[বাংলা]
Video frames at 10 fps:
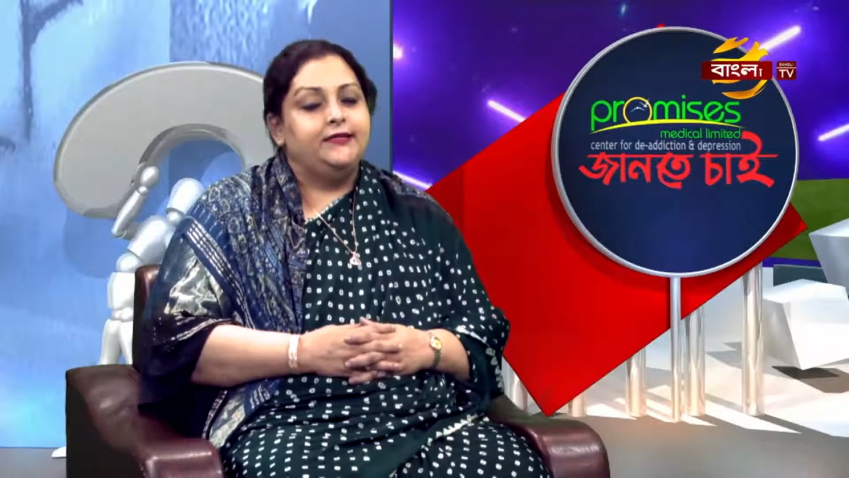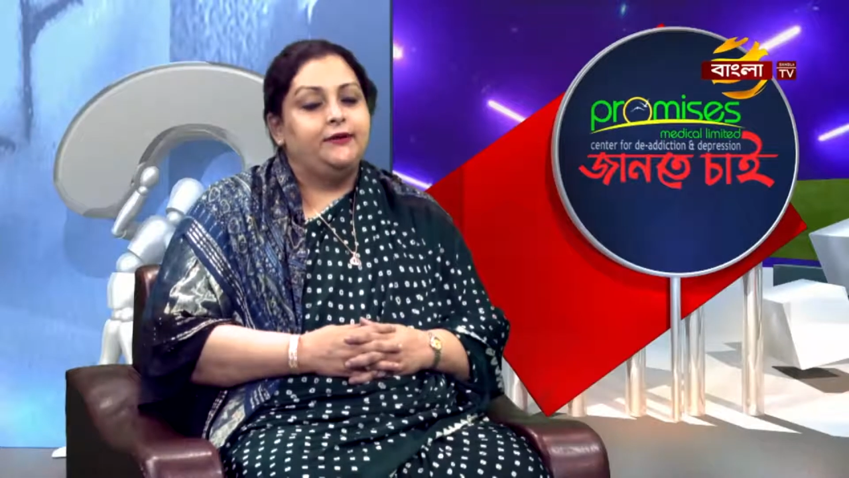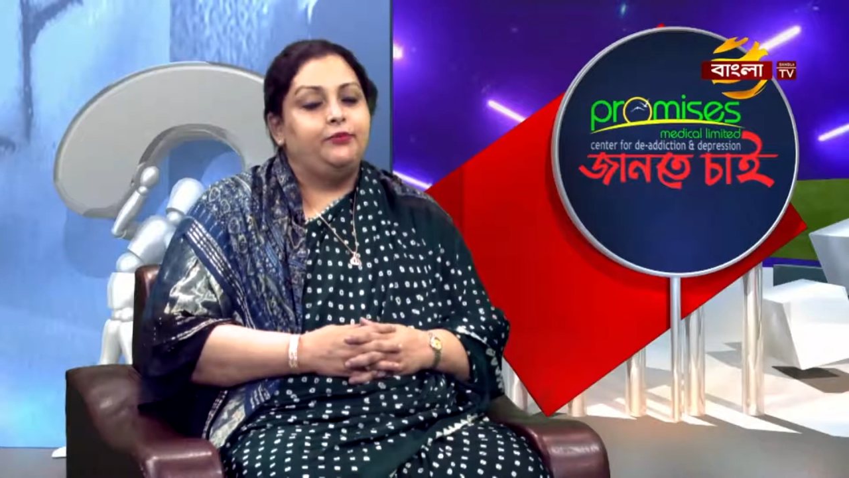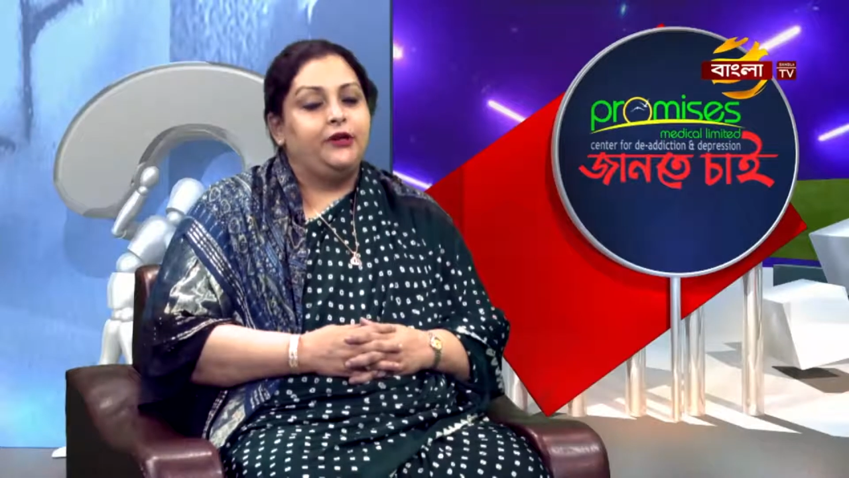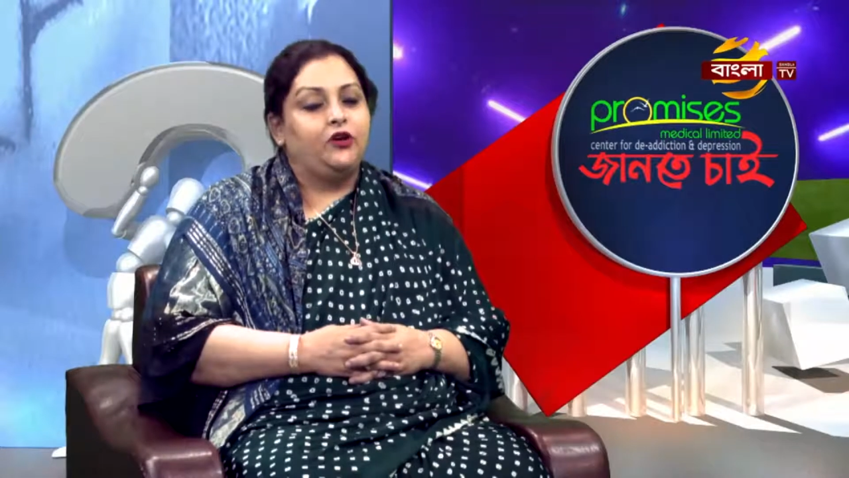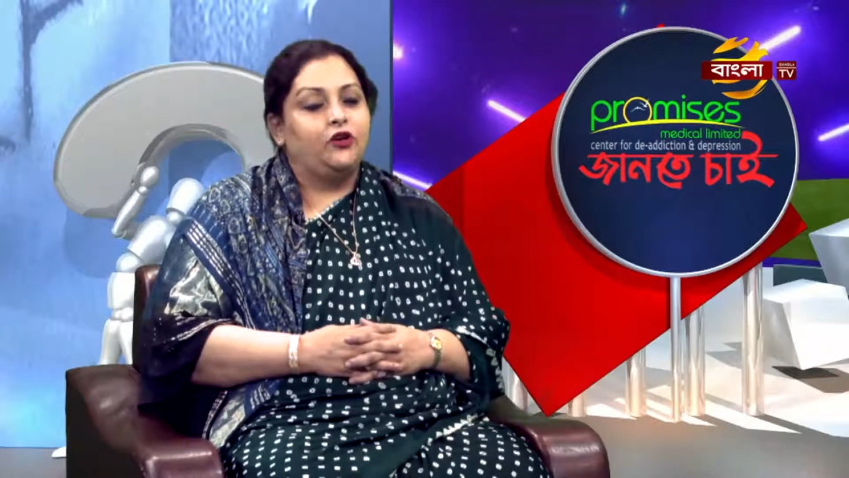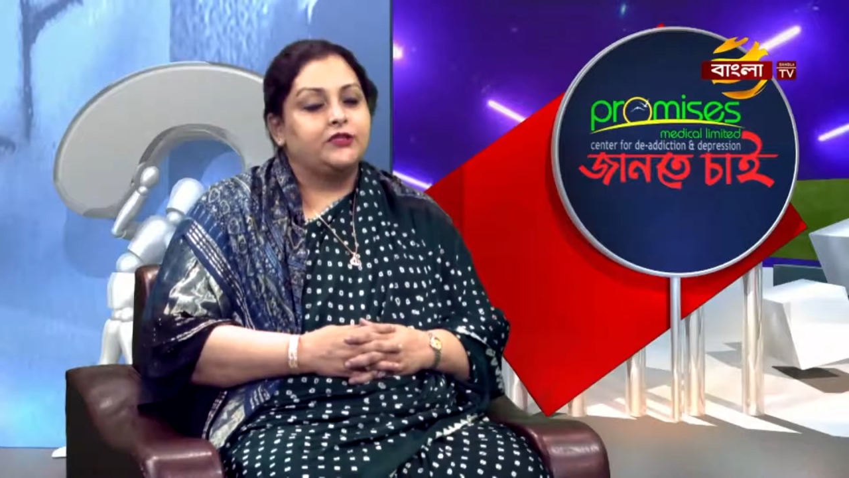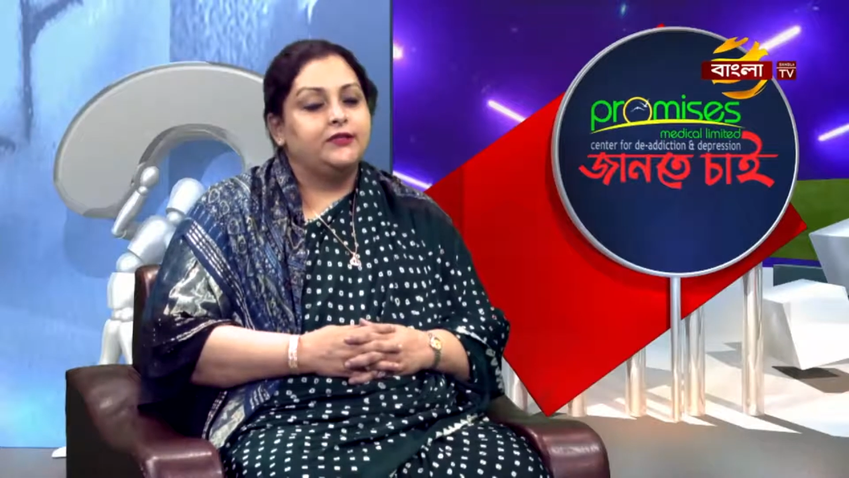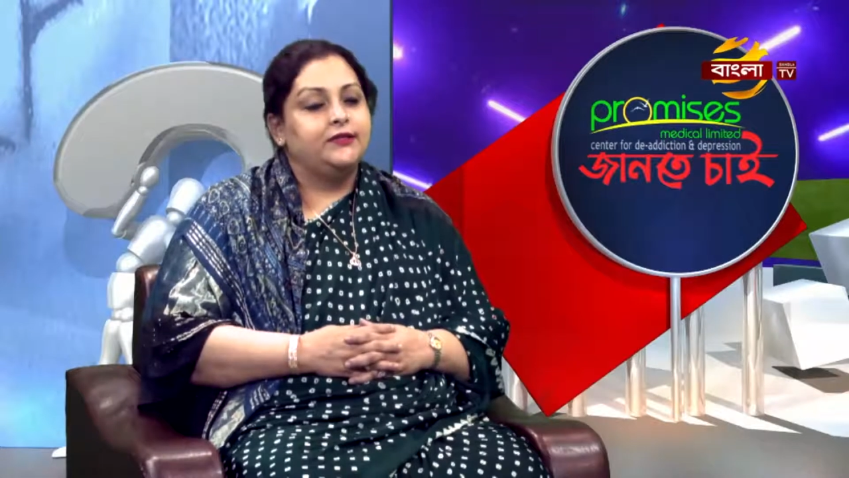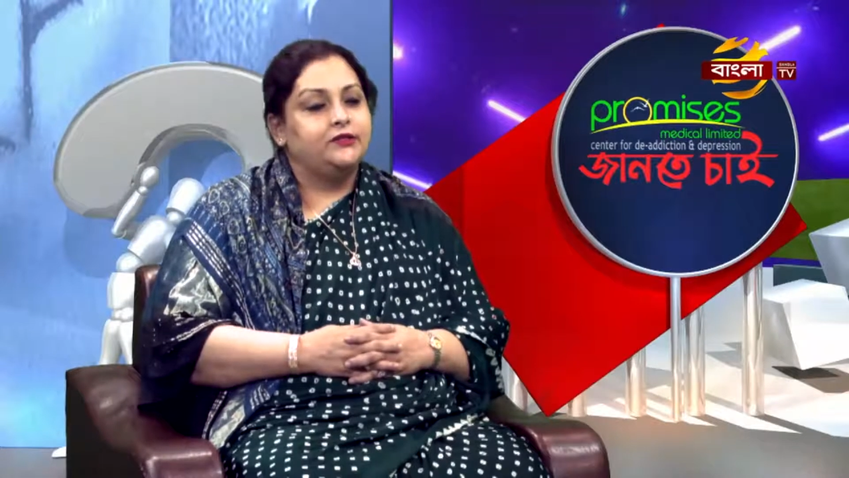যে
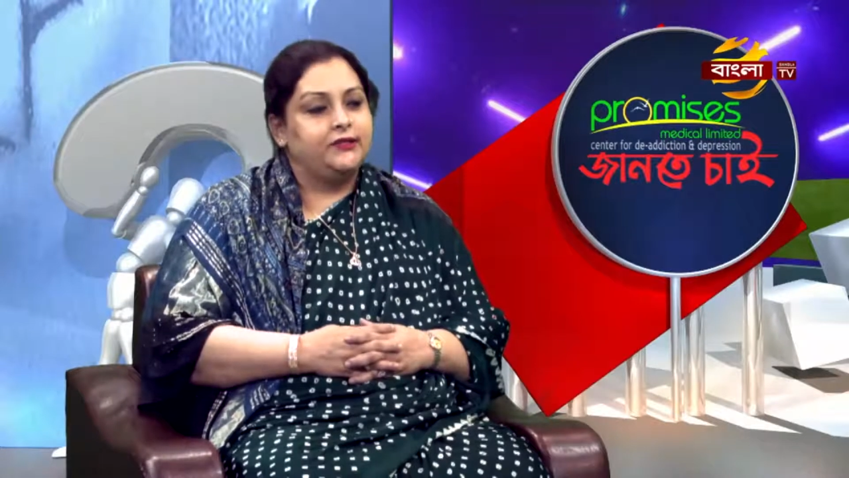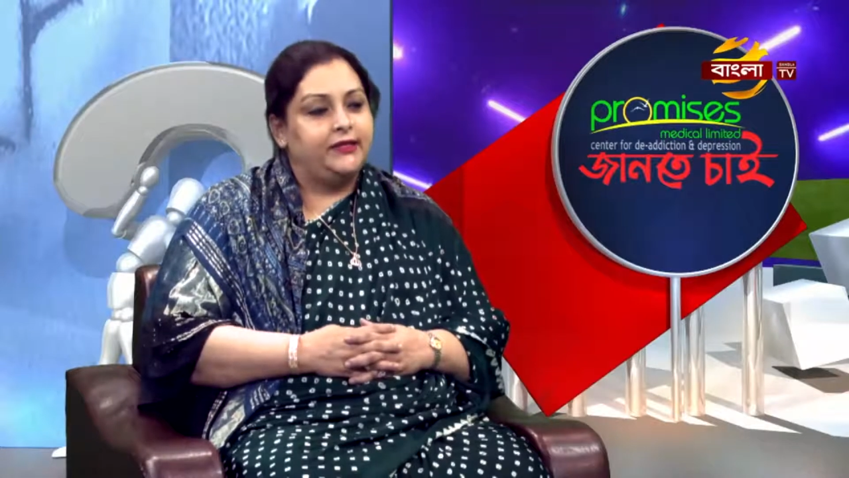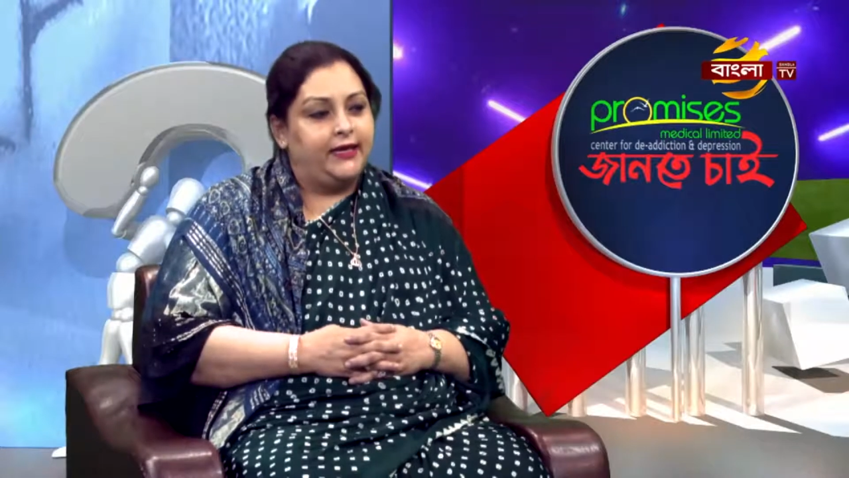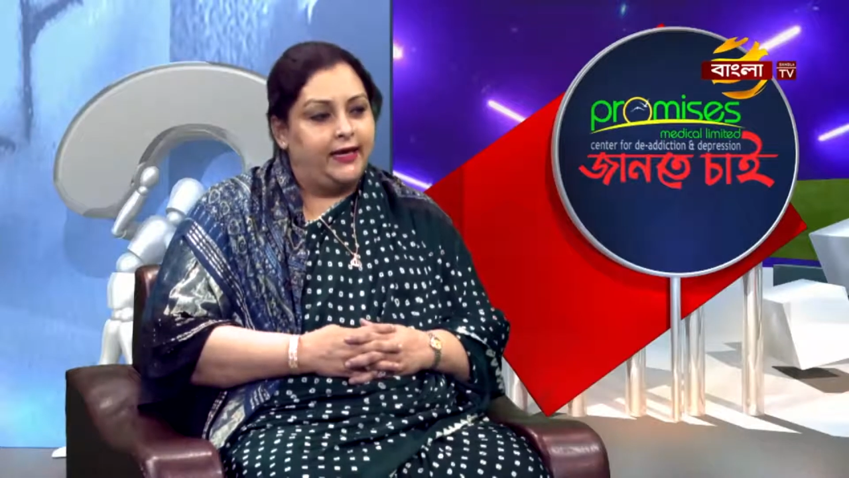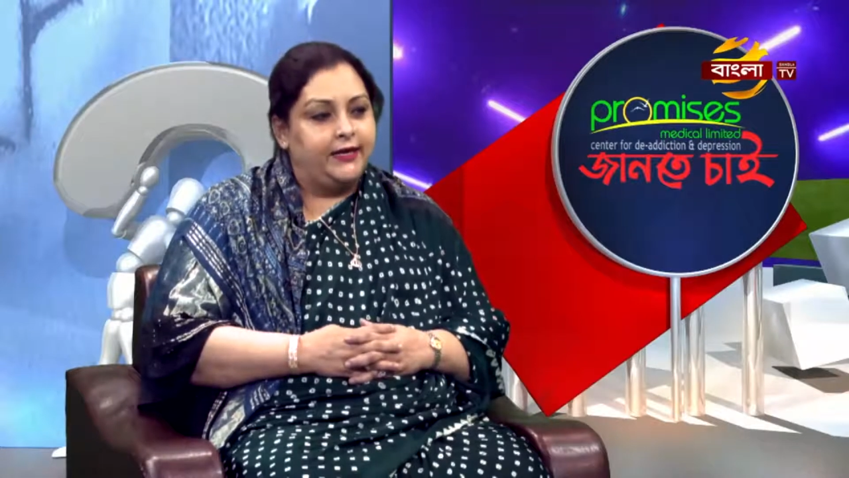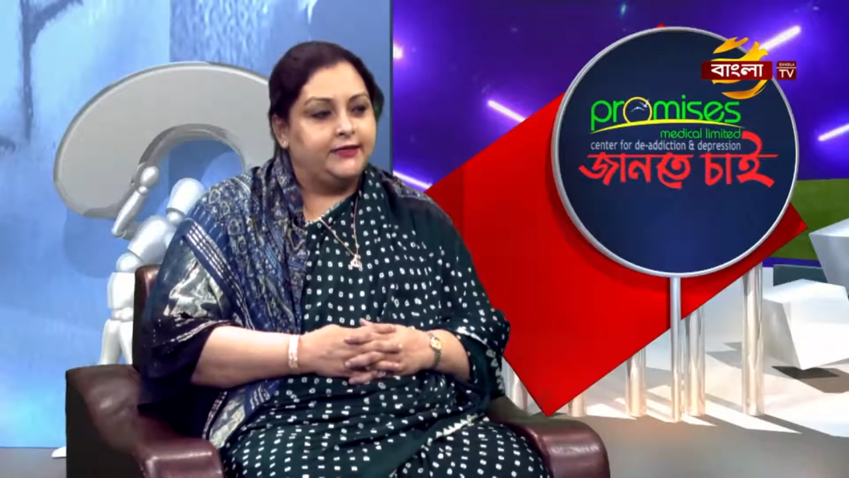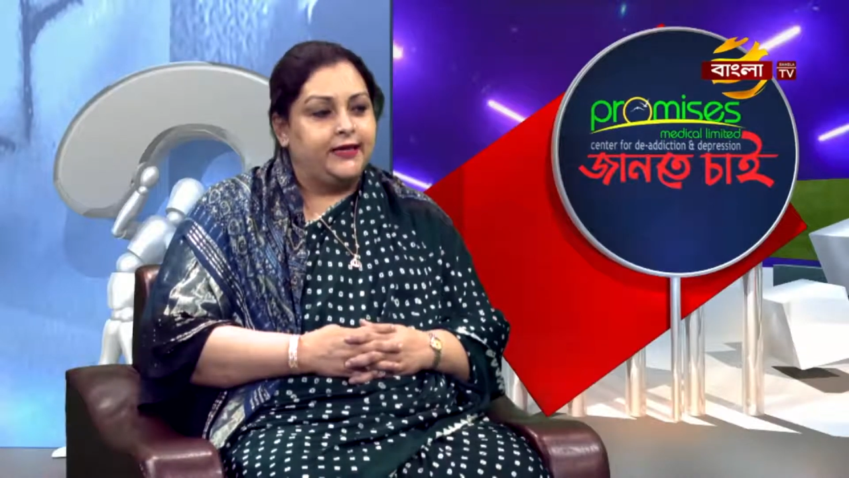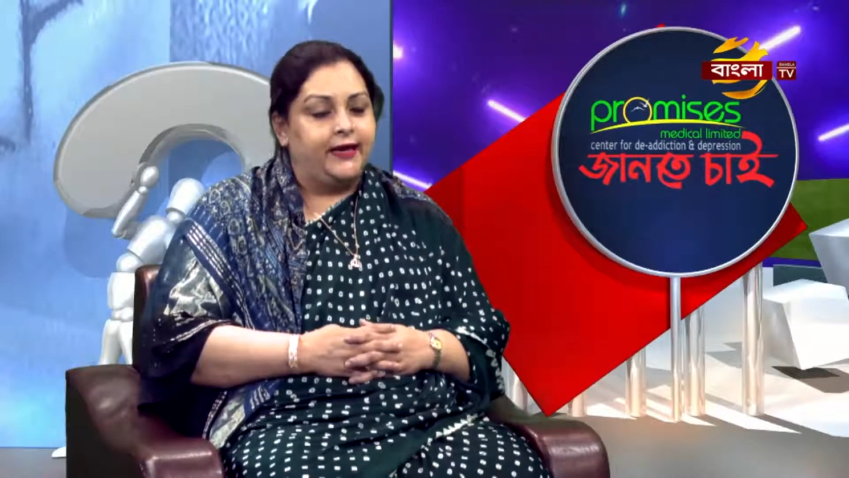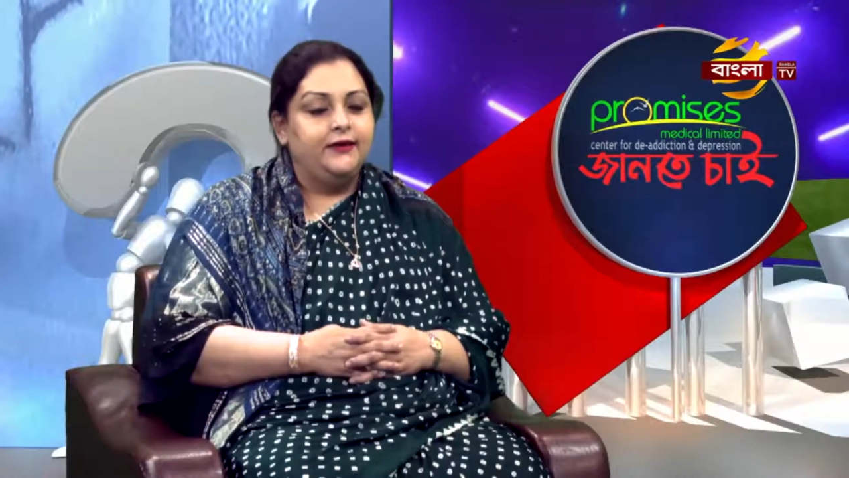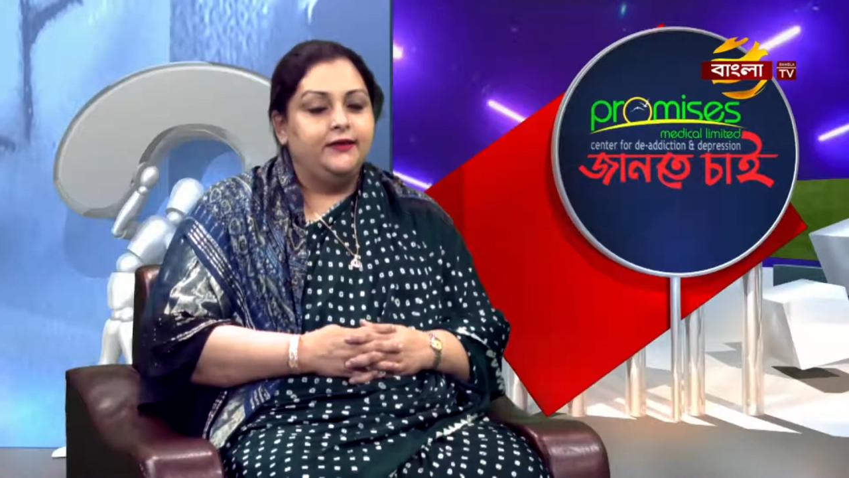প্রিকশনটা যদি নেওয়া
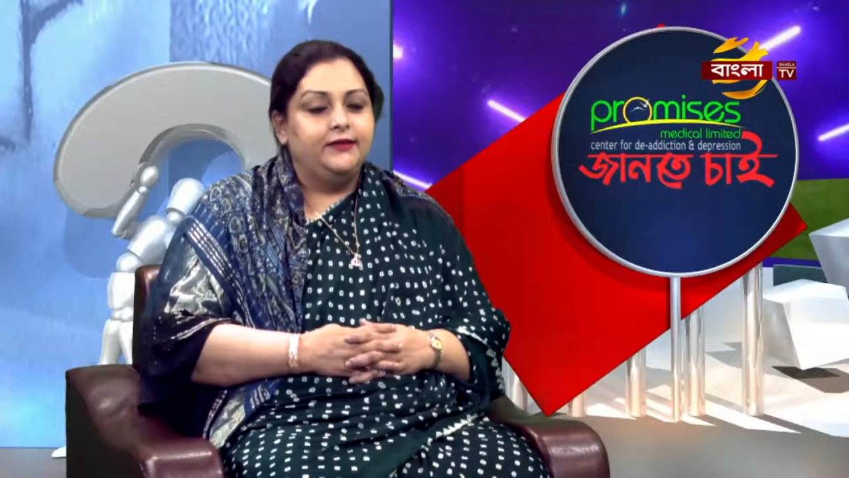যায়